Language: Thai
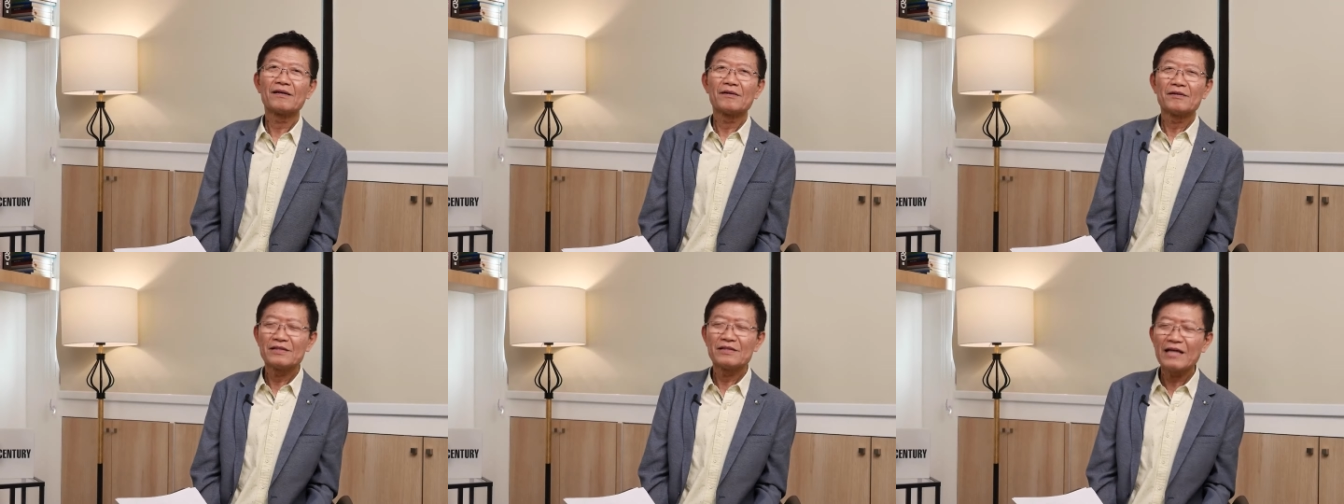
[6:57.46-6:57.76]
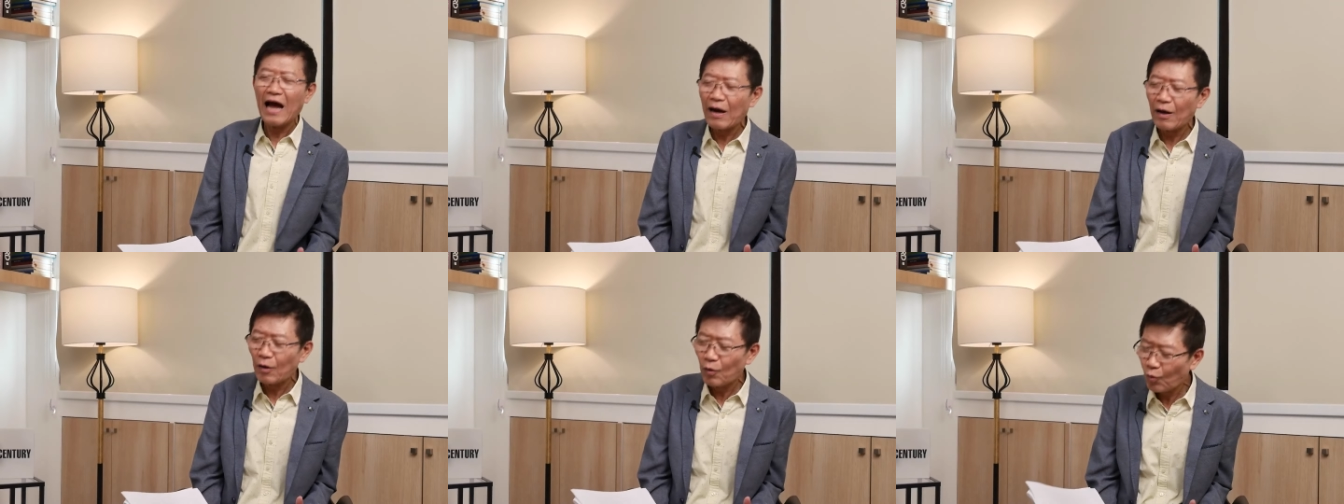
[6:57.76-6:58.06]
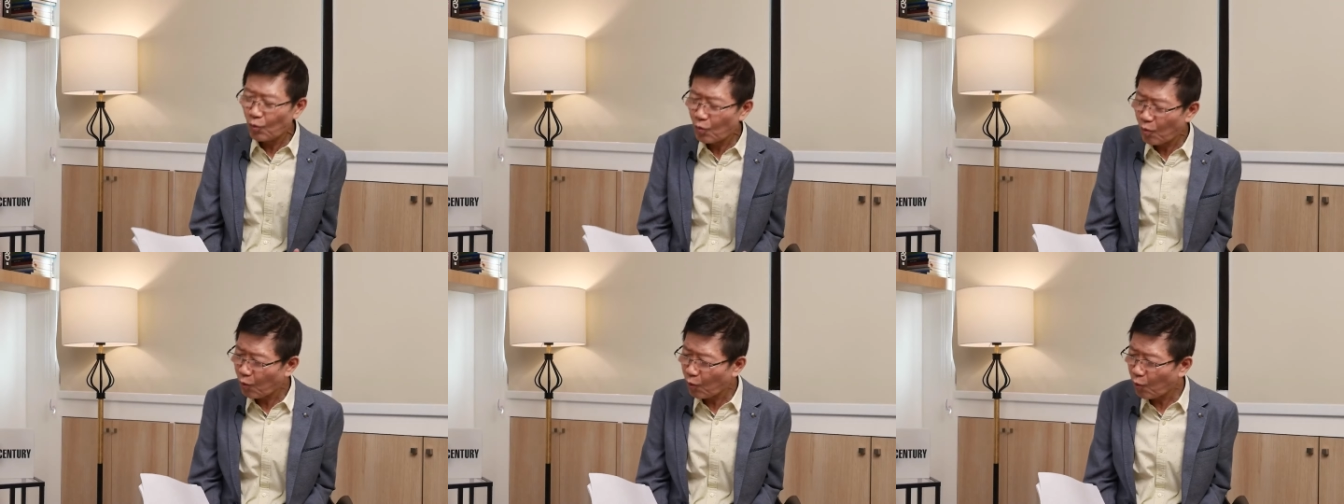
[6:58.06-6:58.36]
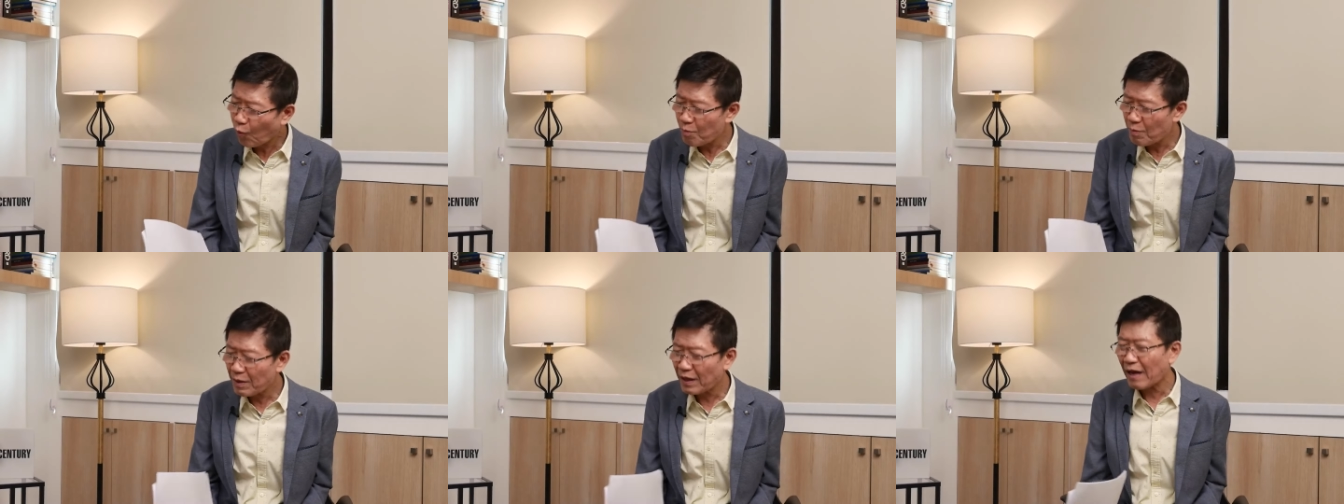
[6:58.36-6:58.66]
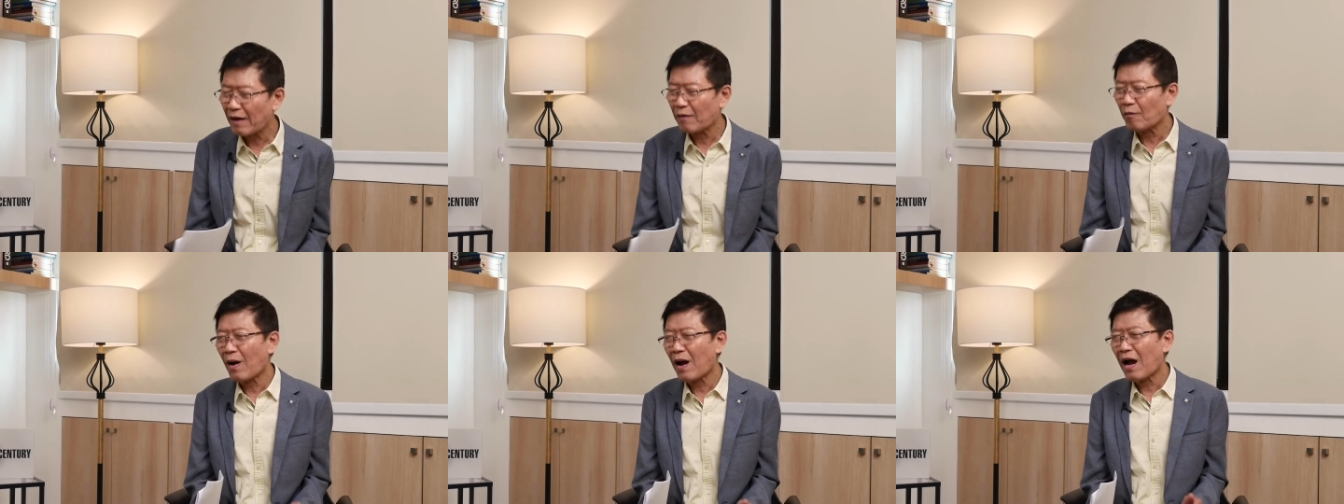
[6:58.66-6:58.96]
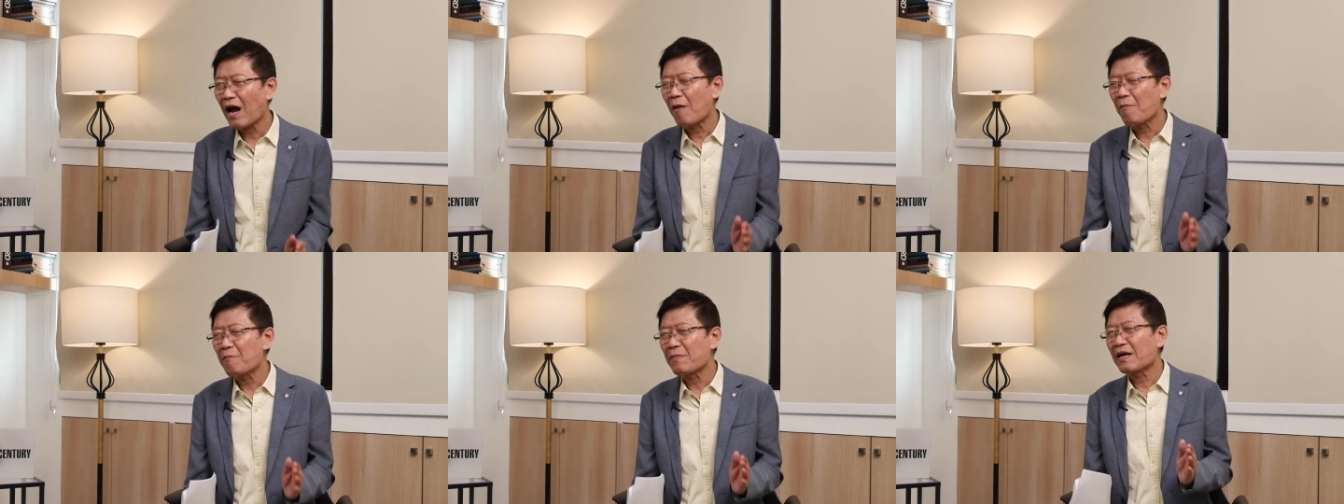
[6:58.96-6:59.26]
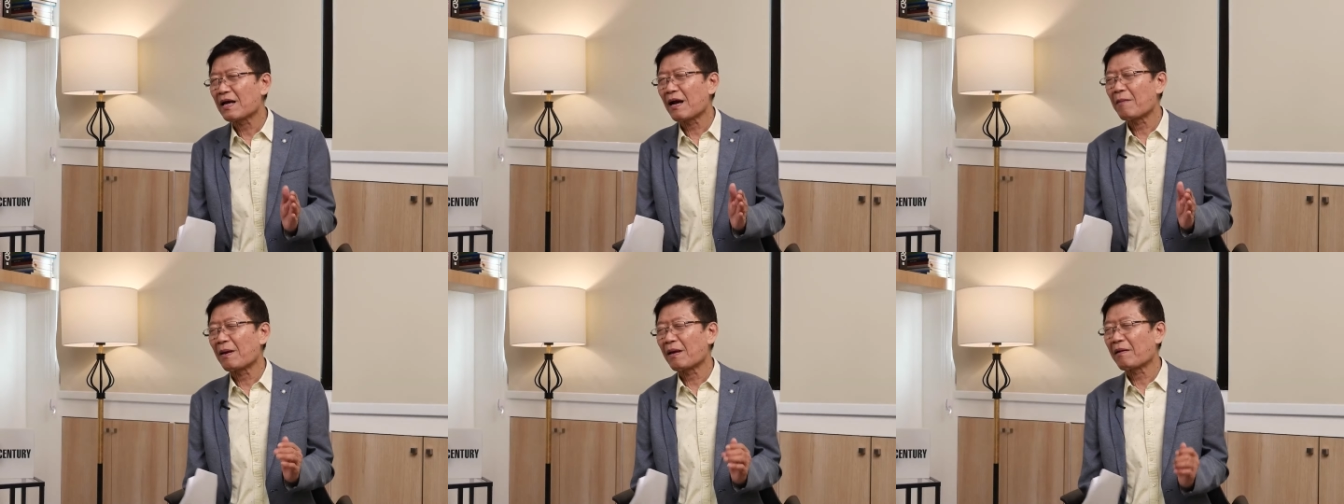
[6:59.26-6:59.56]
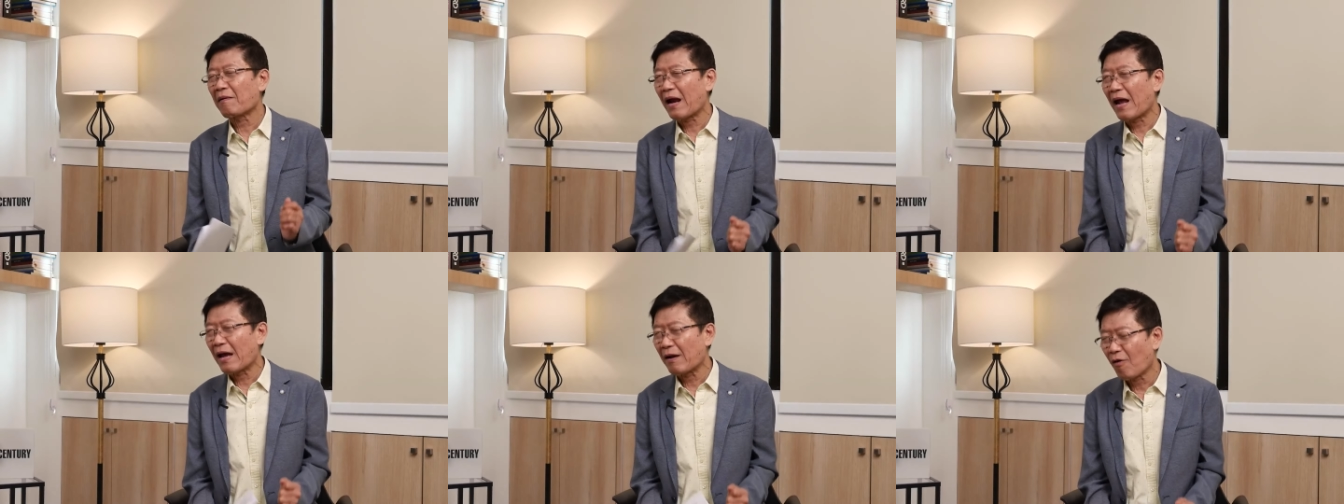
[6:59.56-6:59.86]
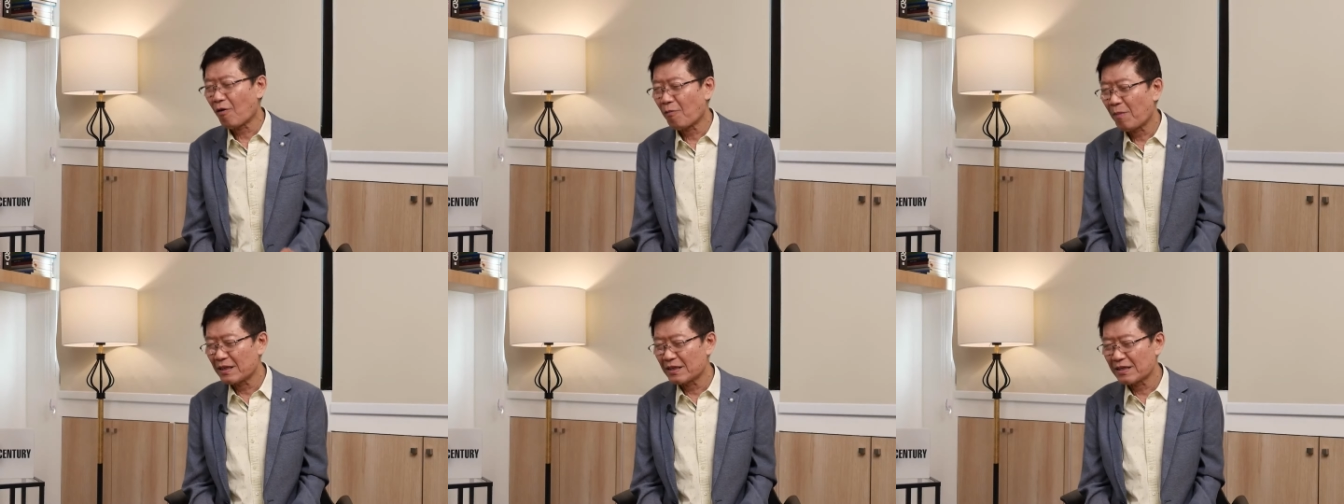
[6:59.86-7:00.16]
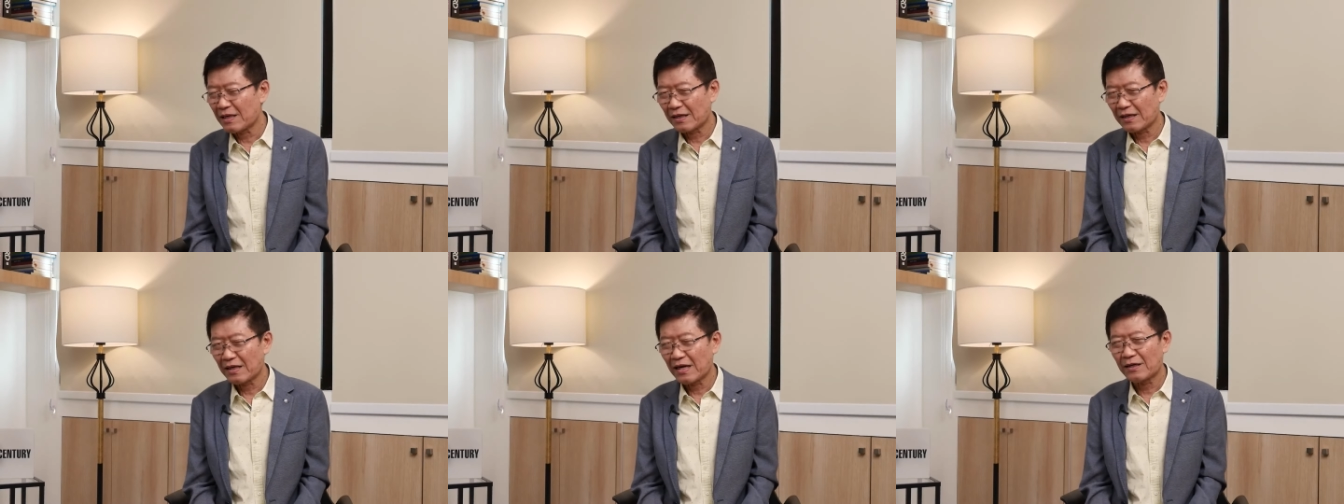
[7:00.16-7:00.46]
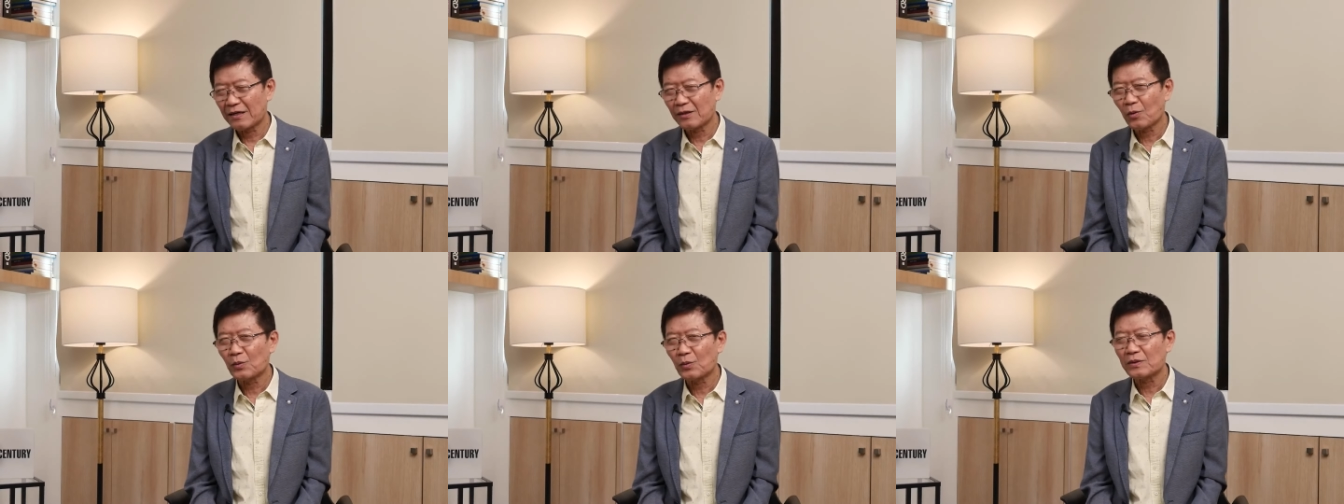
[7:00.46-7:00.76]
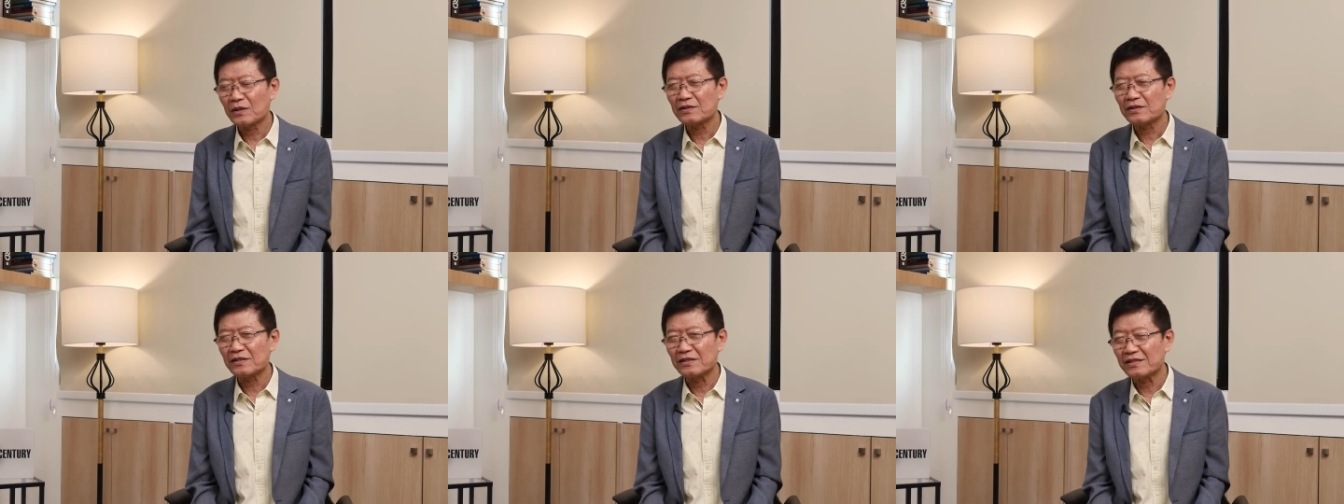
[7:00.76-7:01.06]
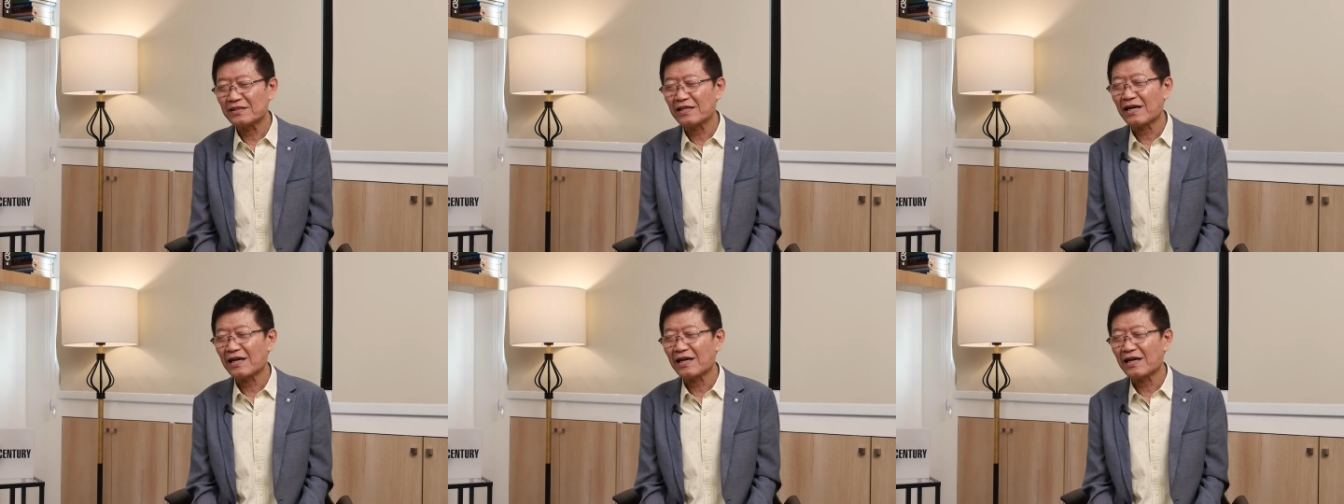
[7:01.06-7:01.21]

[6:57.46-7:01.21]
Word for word: อยากรู้เหมือนกันว่าเขามีคำแรงๆ ออกมาอย่างนั้น คุณทักษิณจะ